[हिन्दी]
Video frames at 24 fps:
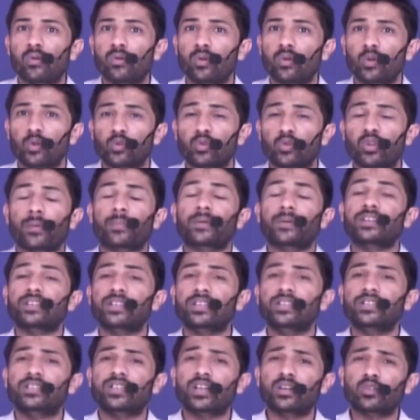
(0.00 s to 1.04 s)
तो आप किसी
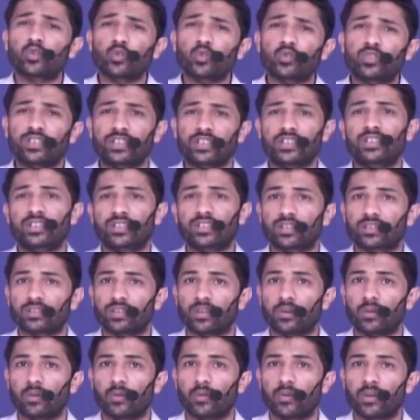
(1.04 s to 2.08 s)
इंसान को जीत सकते हो
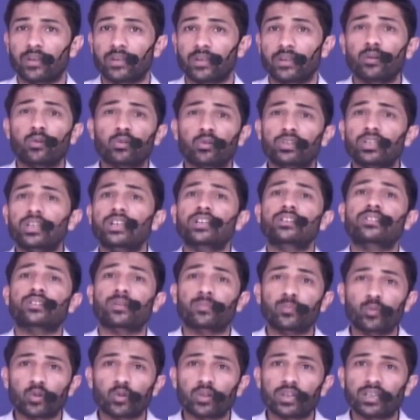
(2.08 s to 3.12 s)
ये होती है शब्दों
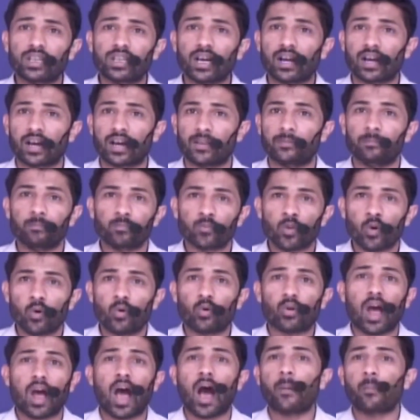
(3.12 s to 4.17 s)
की ताकत और
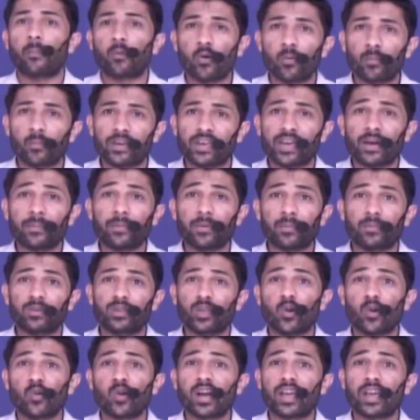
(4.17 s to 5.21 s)
आपको मैं यहाँ पे बताऊंगा
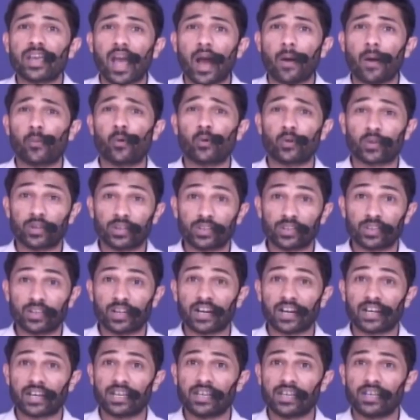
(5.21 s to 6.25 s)
कि आपको किस तरह के
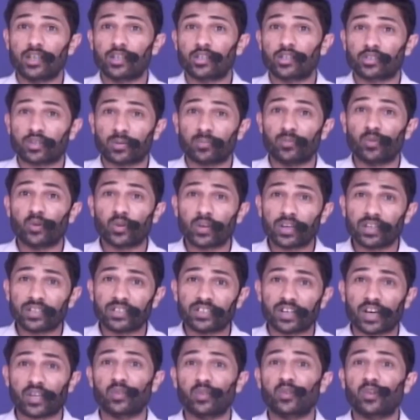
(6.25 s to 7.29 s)
शब्दों के
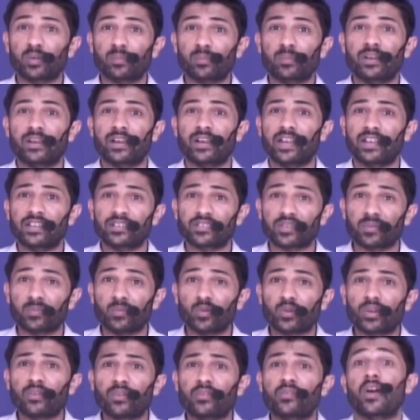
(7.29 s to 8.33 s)
जादूगर बनने हैं शब्दों के
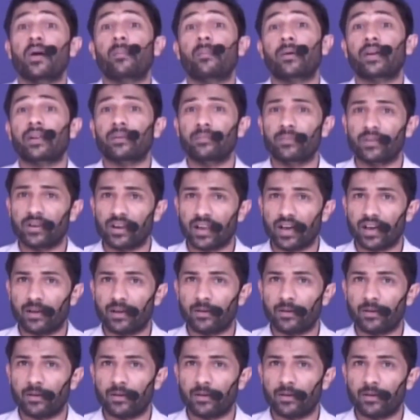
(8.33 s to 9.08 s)
व्यापारी बनना है